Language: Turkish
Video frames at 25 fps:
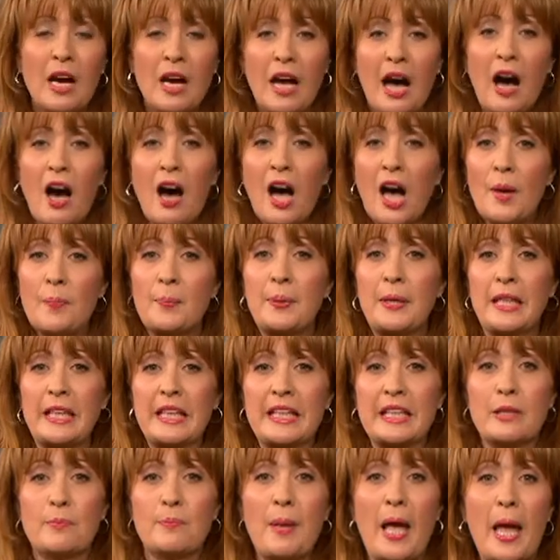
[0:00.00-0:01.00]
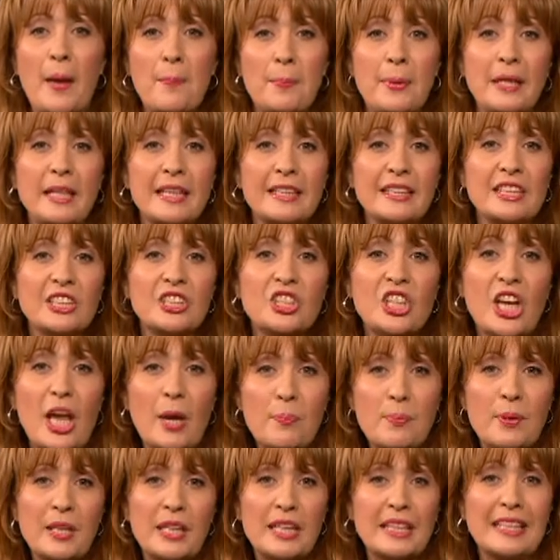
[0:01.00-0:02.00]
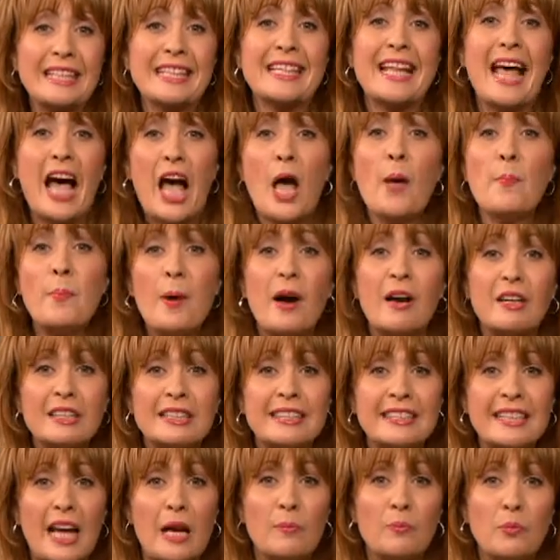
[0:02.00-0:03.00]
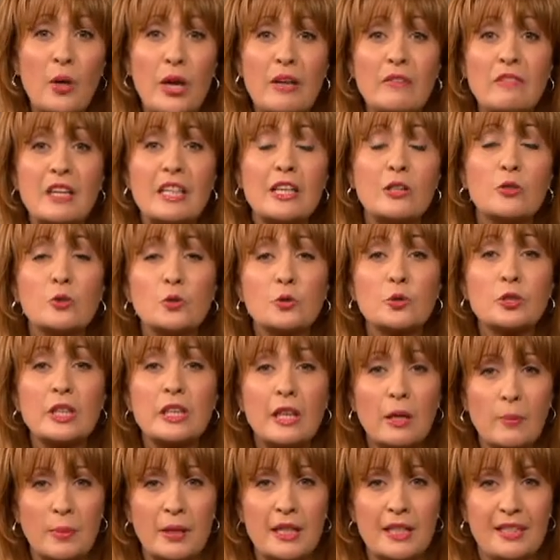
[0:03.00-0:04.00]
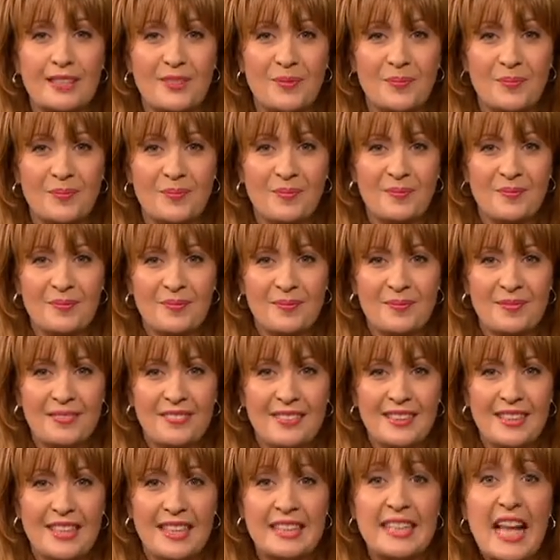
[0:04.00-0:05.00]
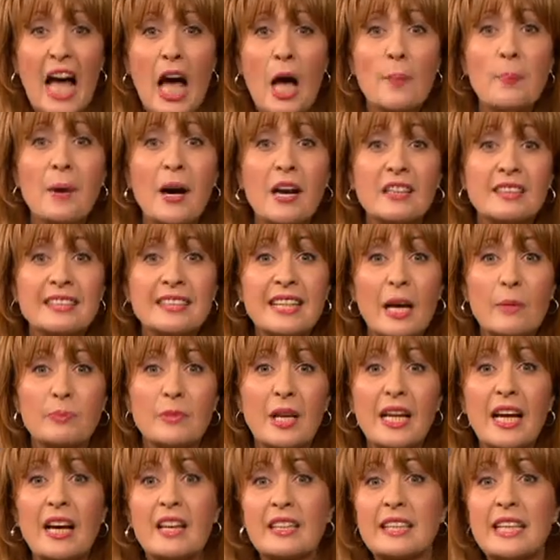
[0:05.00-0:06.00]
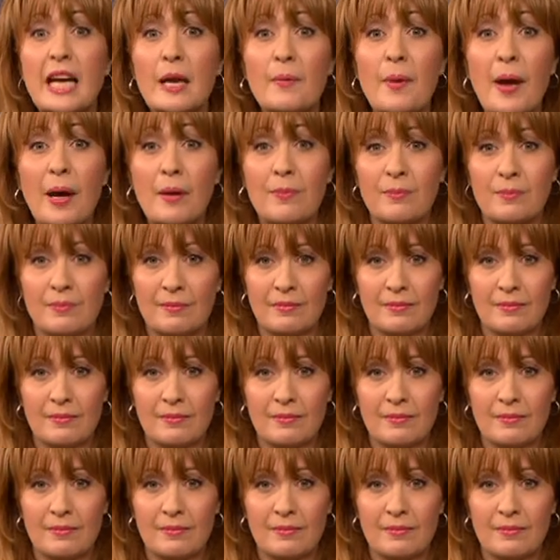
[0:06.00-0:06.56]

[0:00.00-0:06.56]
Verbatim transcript: A planı, B planı, C planı ne yaparsam bu evliliği kurtarabilirim. Ne yaparsam dayak yemem.